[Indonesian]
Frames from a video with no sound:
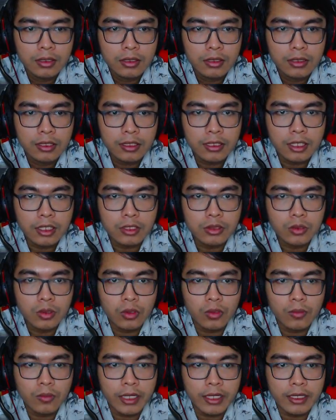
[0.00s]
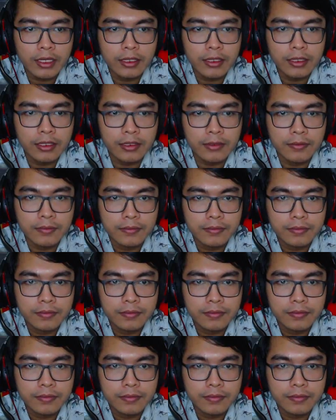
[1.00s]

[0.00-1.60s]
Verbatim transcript: Kita harus nolong mereka nih ya.